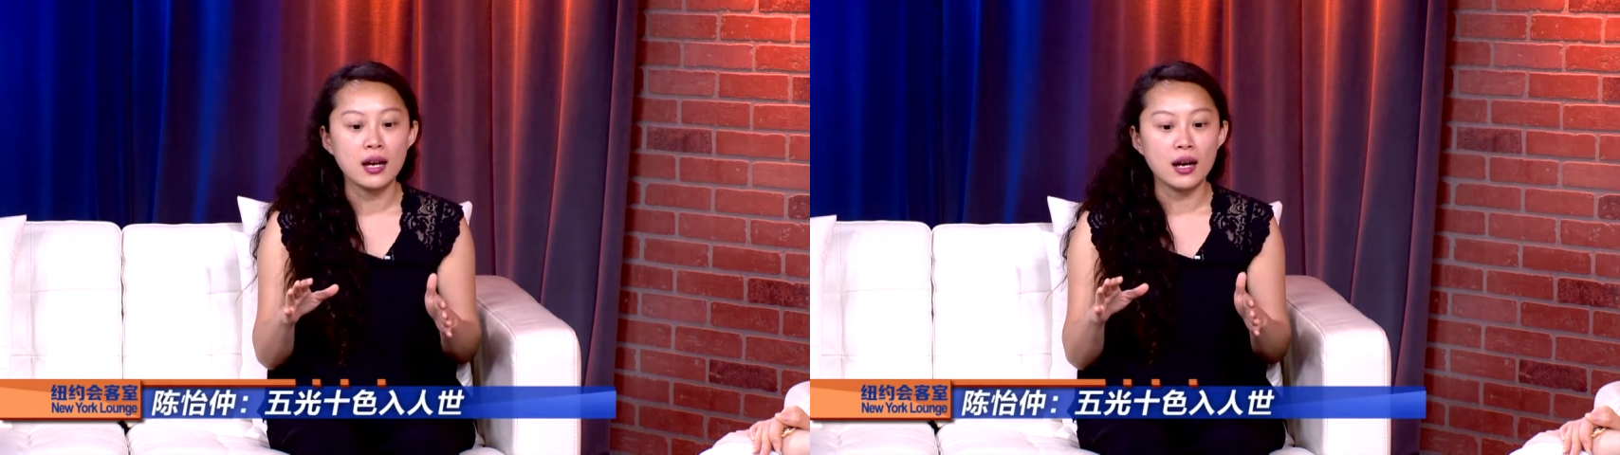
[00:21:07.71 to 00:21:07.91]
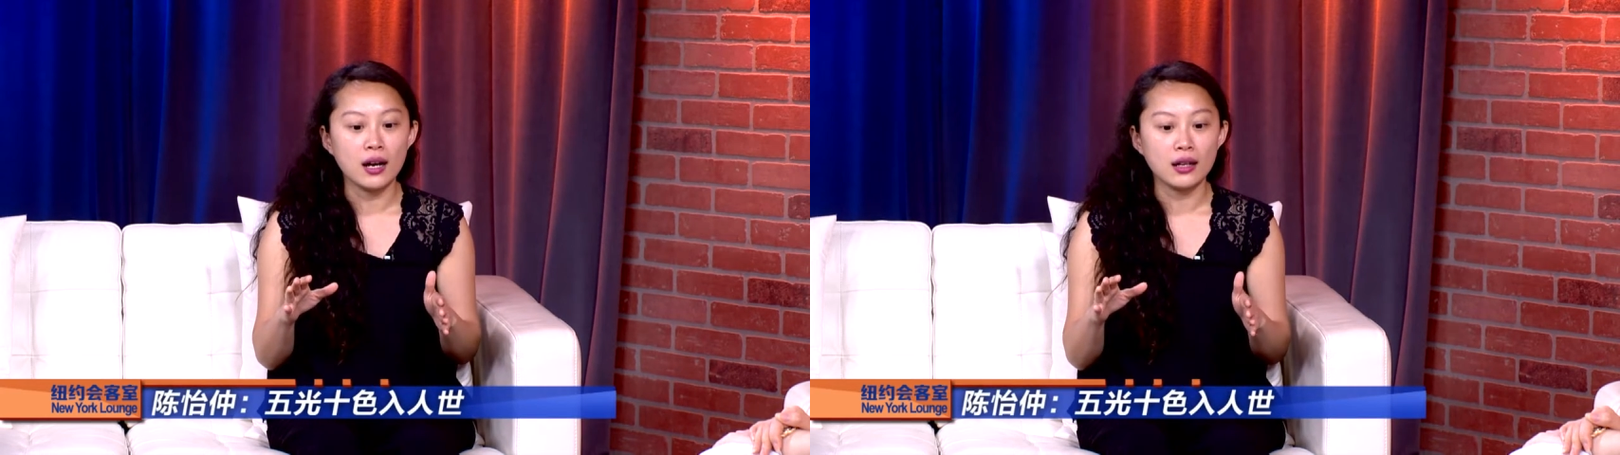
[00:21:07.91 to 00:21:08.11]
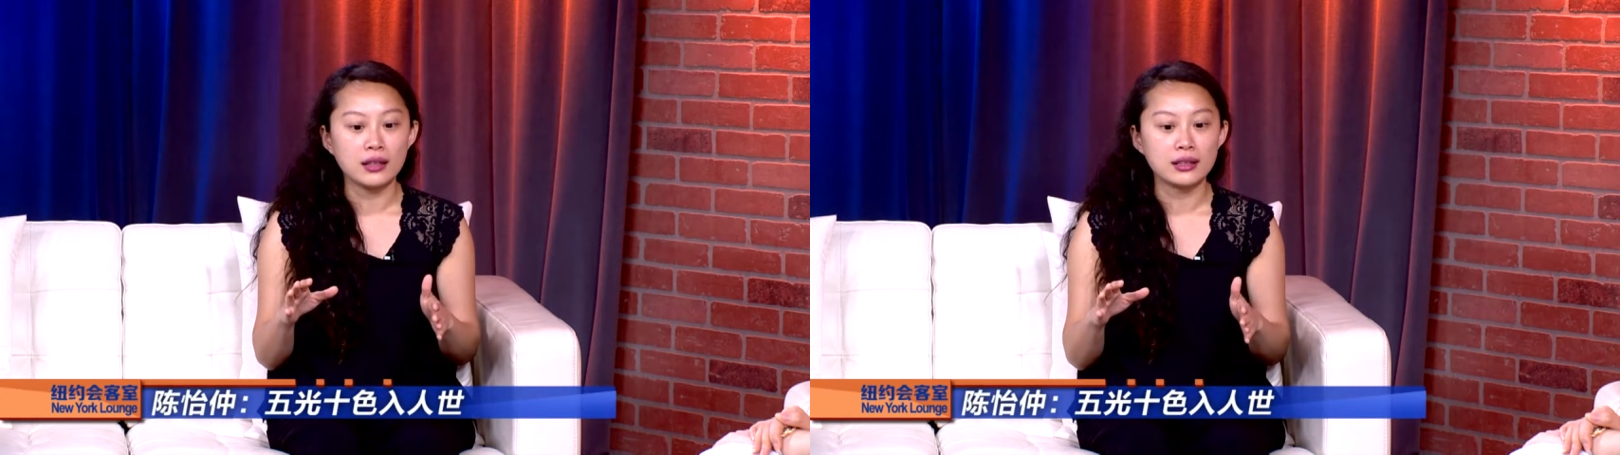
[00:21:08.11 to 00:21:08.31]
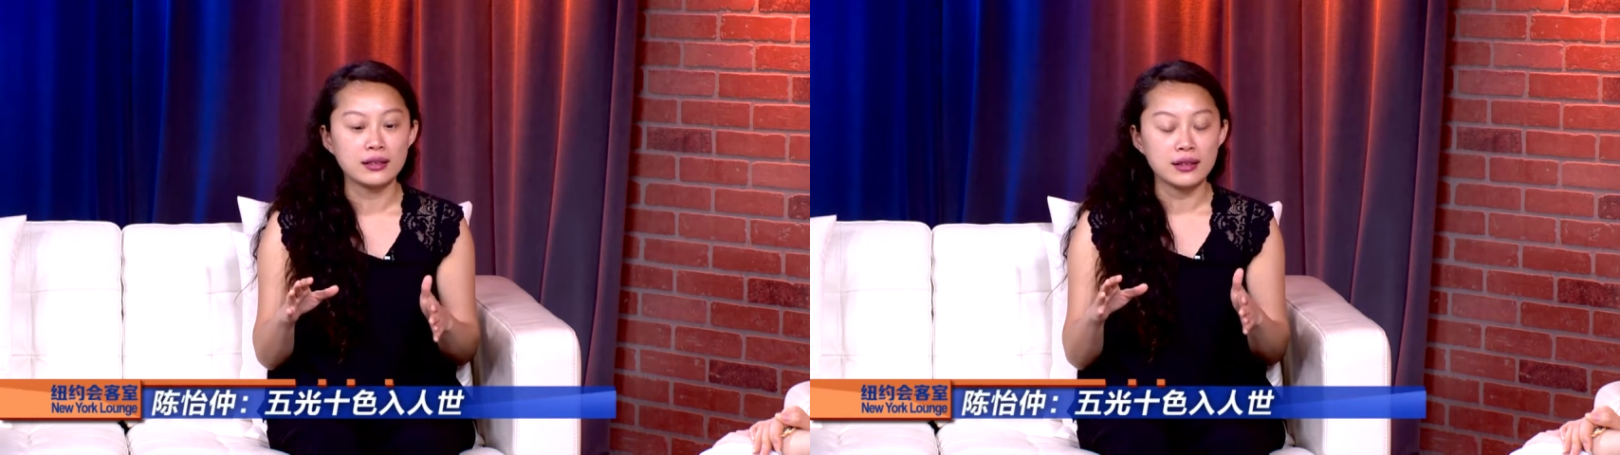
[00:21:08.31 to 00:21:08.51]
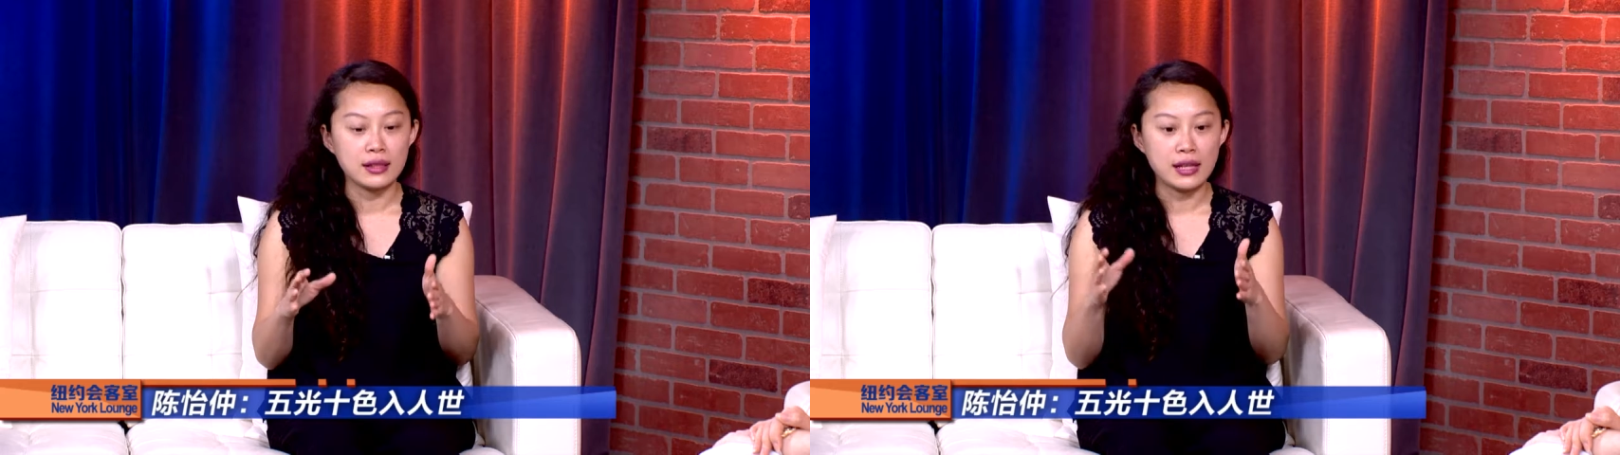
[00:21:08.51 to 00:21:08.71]
呃，
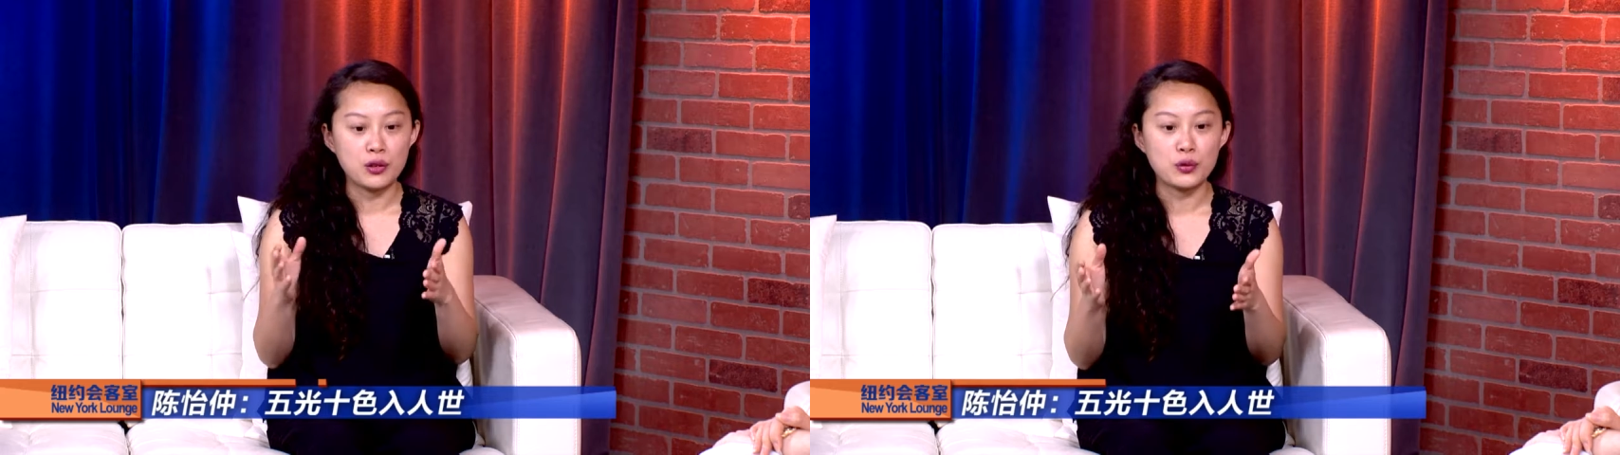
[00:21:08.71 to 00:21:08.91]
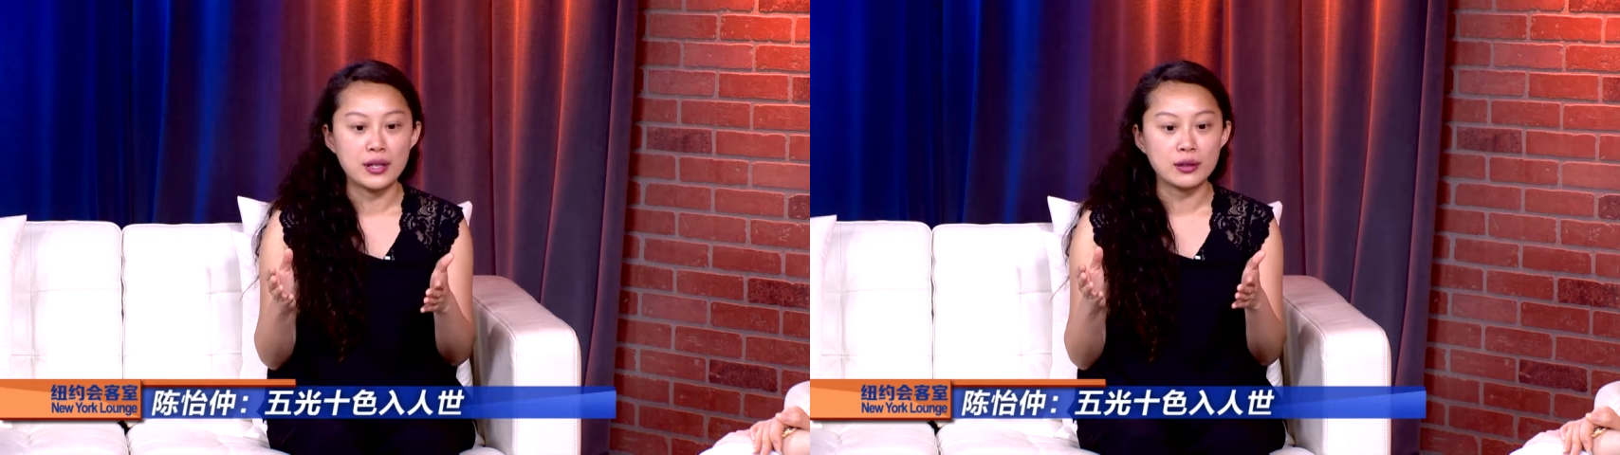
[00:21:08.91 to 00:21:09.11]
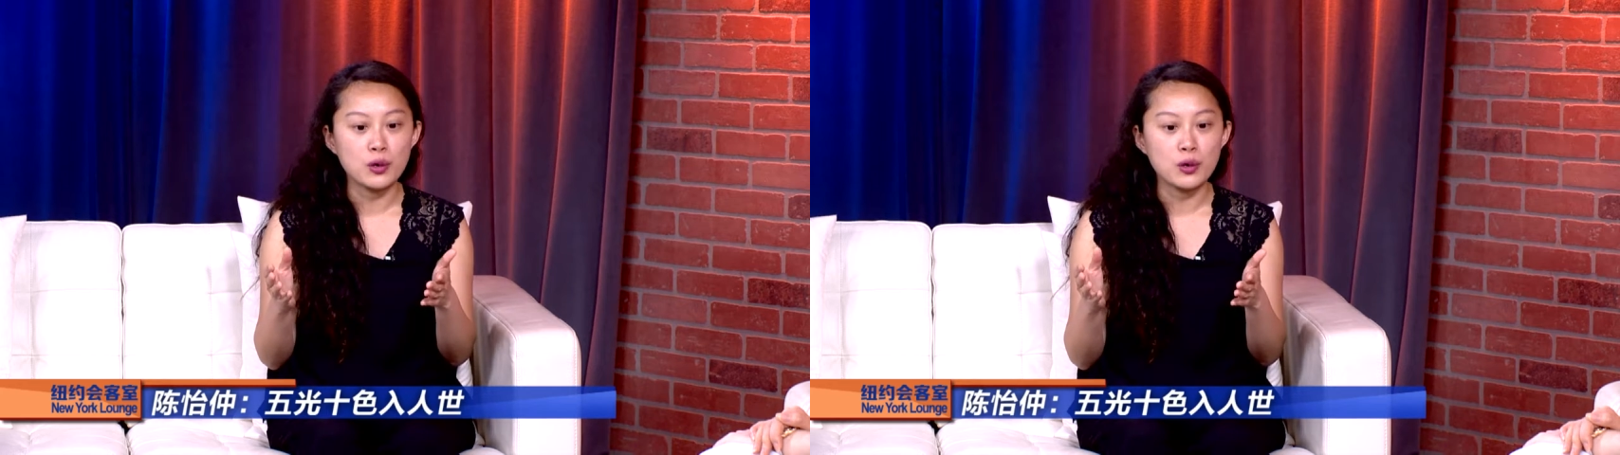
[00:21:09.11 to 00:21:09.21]
演员